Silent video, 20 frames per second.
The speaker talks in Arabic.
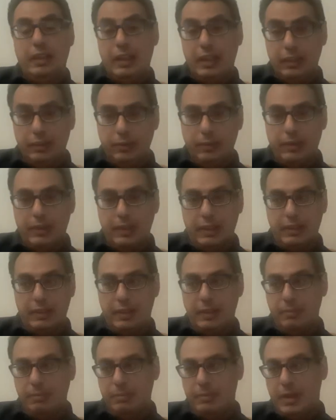أن
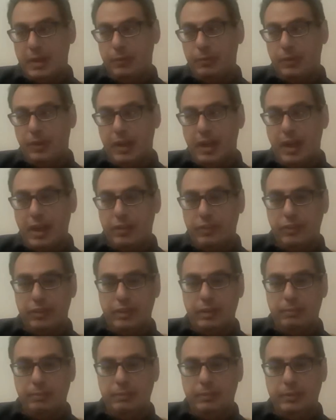يكرم أو
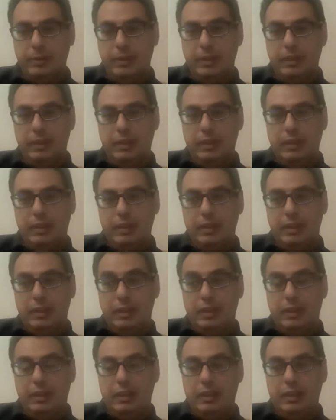يعظم
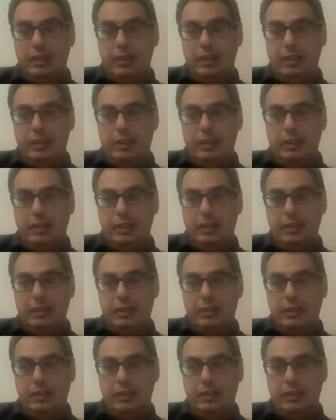آه،